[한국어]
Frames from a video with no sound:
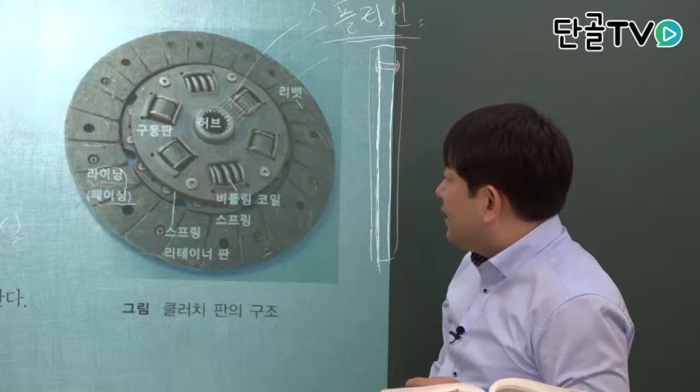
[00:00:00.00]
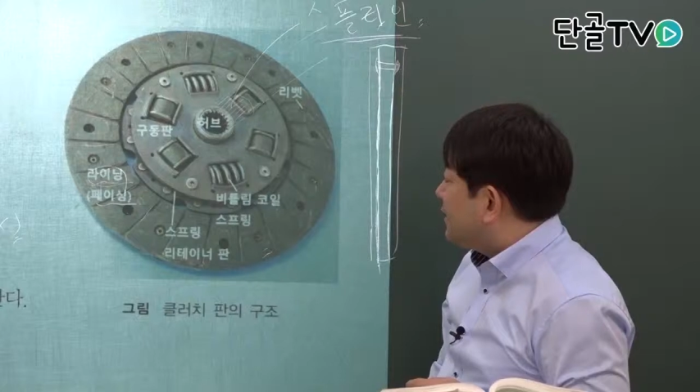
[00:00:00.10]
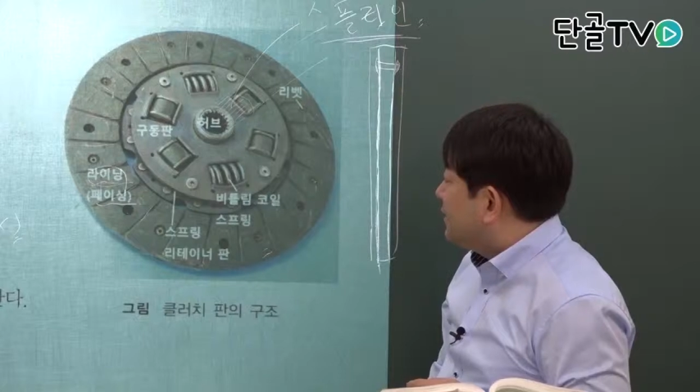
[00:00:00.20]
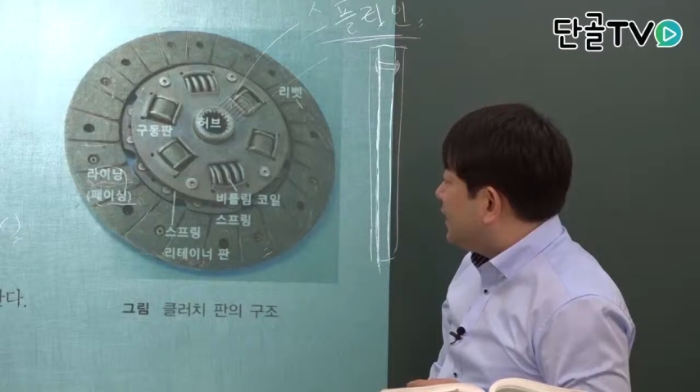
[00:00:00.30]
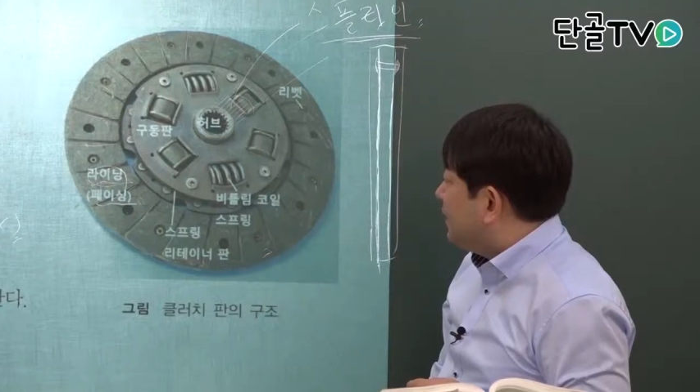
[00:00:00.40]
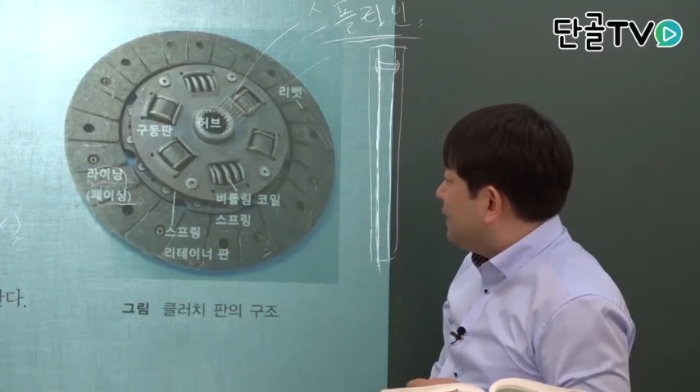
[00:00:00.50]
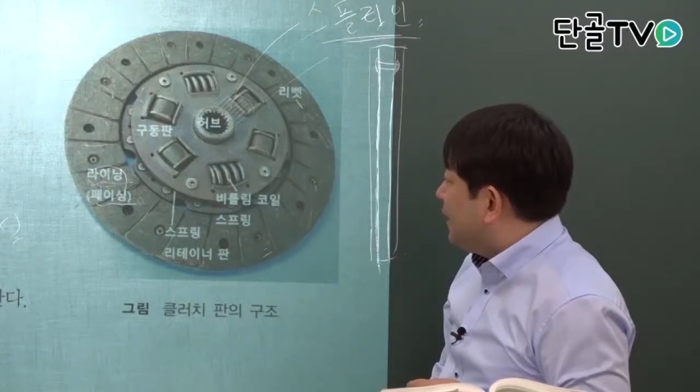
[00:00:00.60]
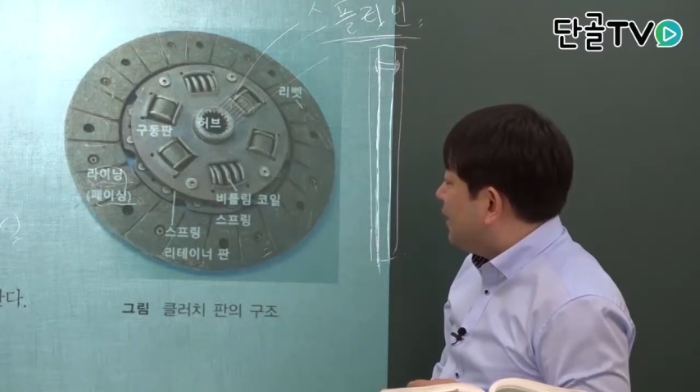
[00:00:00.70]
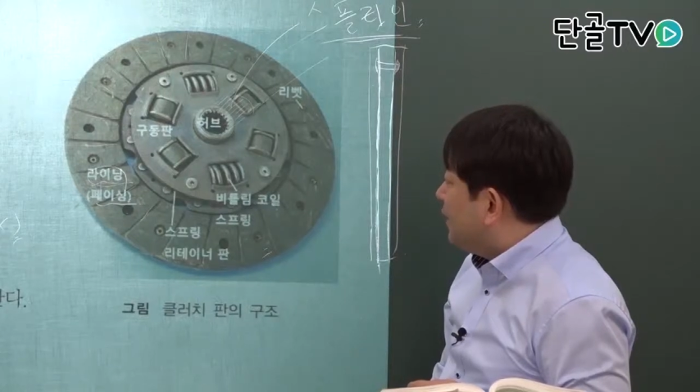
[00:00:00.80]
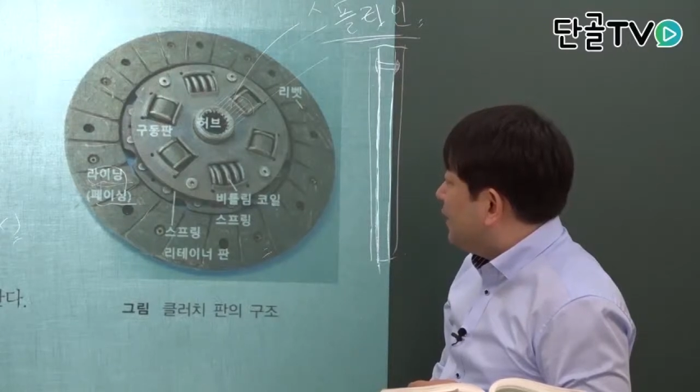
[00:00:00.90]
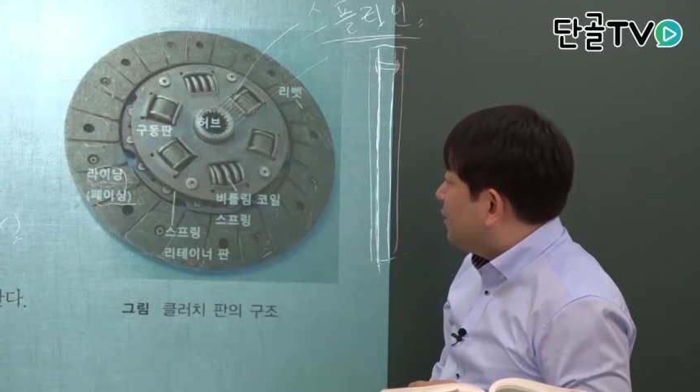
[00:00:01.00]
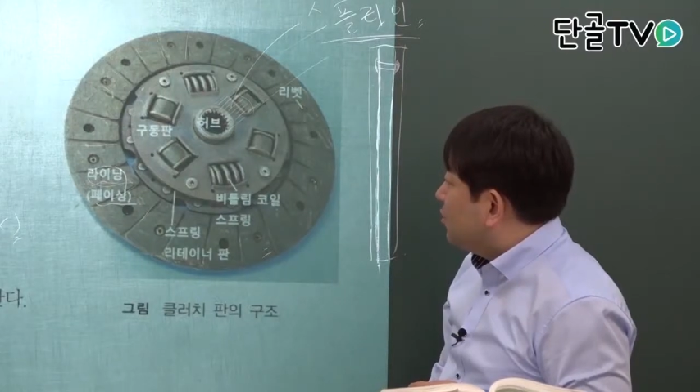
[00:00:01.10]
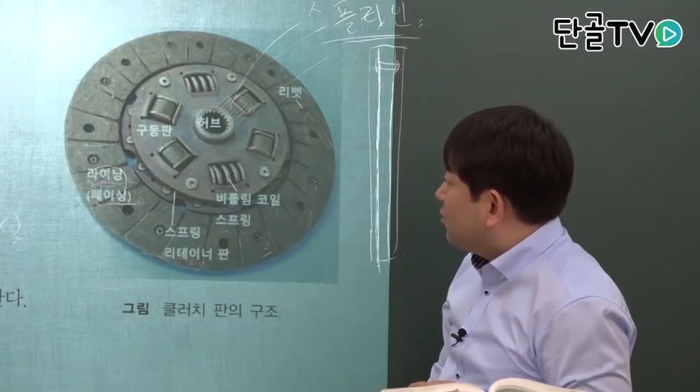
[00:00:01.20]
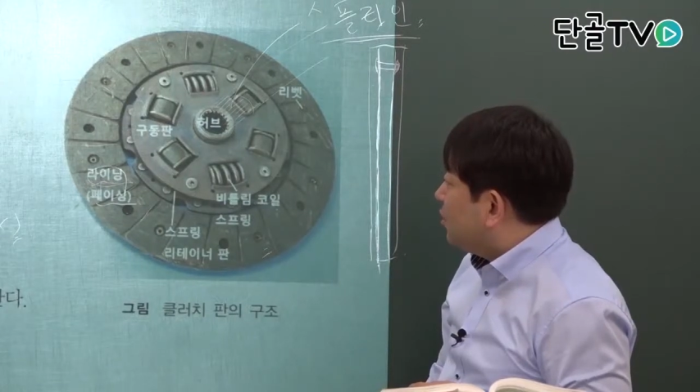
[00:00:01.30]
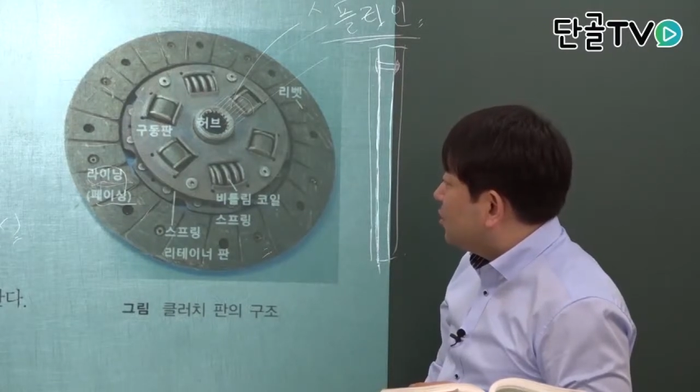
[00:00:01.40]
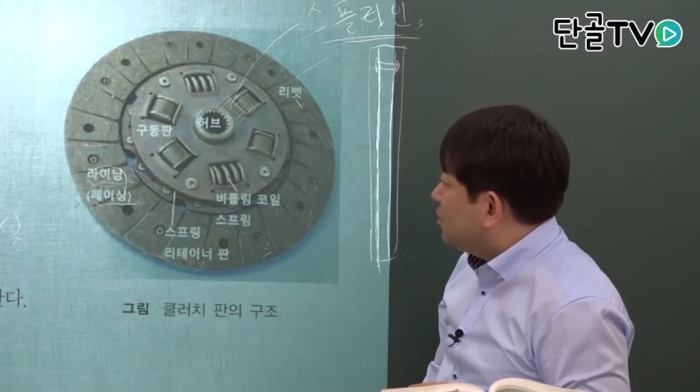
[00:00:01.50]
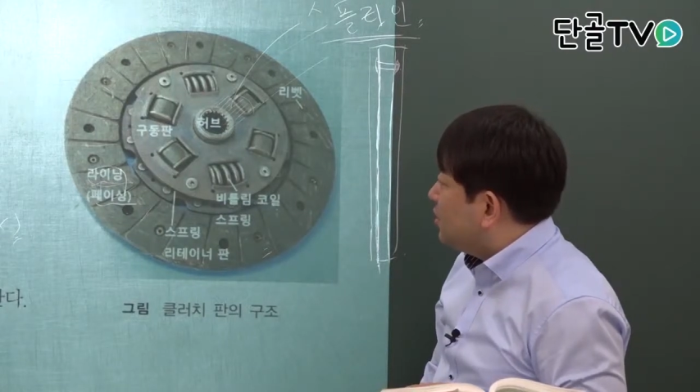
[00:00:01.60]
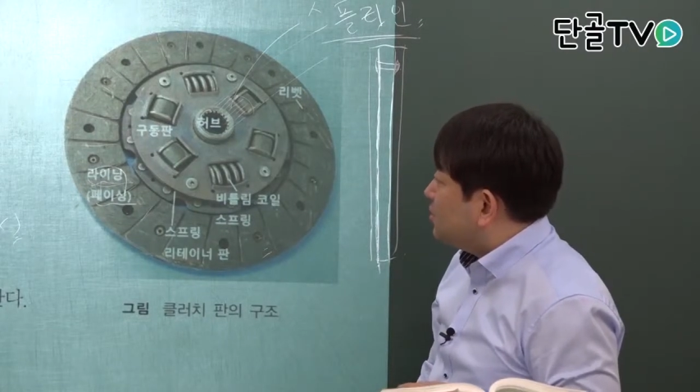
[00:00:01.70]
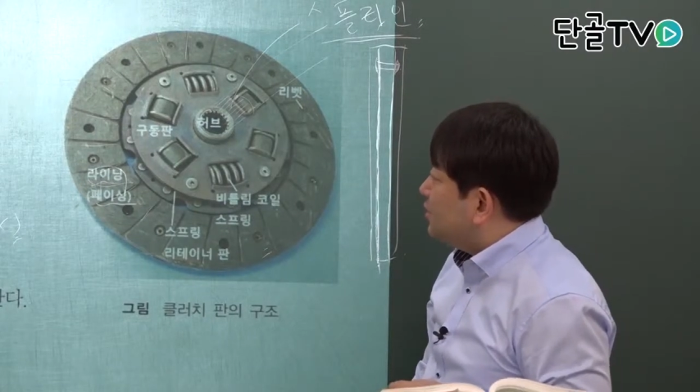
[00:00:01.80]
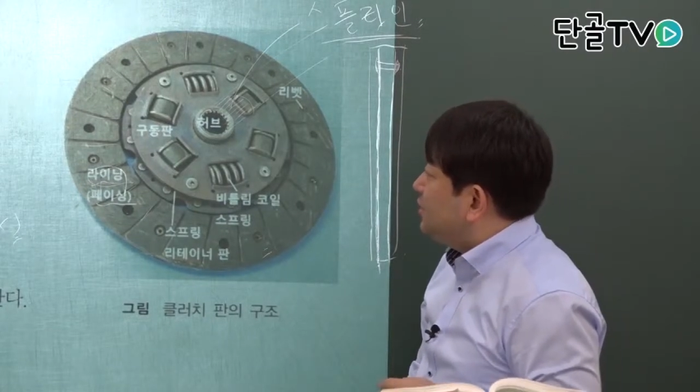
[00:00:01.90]
아, 그 다음에 어,
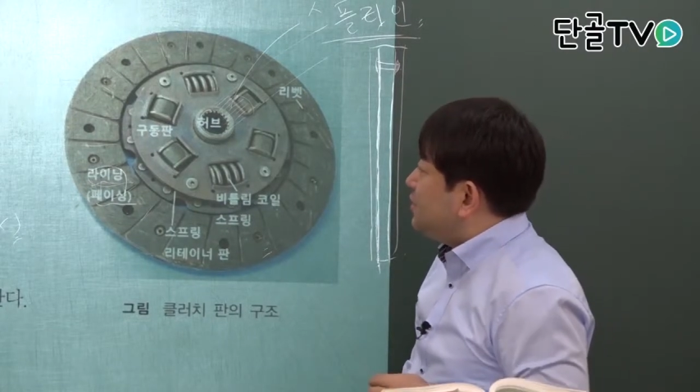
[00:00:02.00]
클러치